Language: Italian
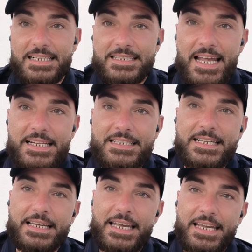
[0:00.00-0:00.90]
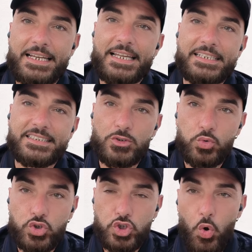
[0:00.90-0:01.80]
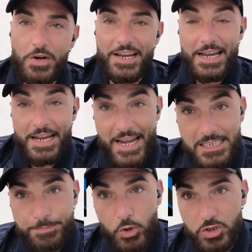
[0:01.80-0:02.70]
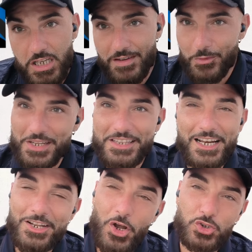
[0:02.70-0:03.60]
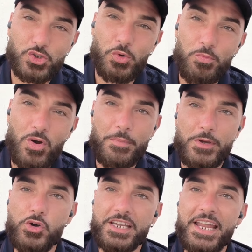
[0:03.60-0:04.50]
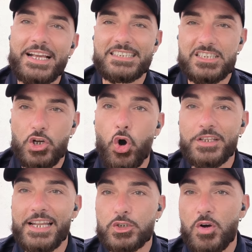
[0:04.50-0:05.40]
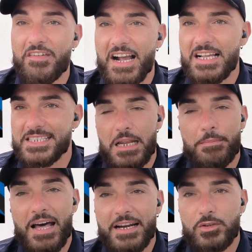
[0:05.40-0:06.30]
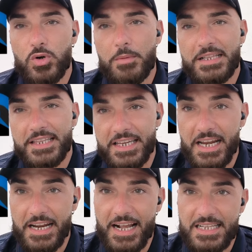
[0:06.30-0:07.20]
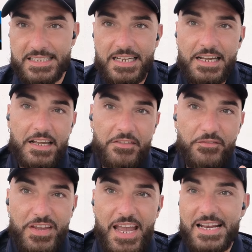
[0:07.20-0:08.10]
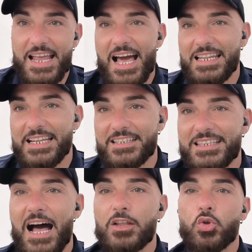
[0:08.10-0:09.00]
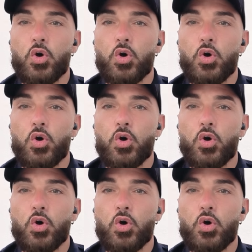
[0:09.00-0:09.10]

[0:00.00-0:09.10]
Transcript: senza, che le istituzioni né sportive, quindi il nostro buon amico Chinè che si gode la sua vacanza al mare, naturalmente Chinè ragazzi viene allertato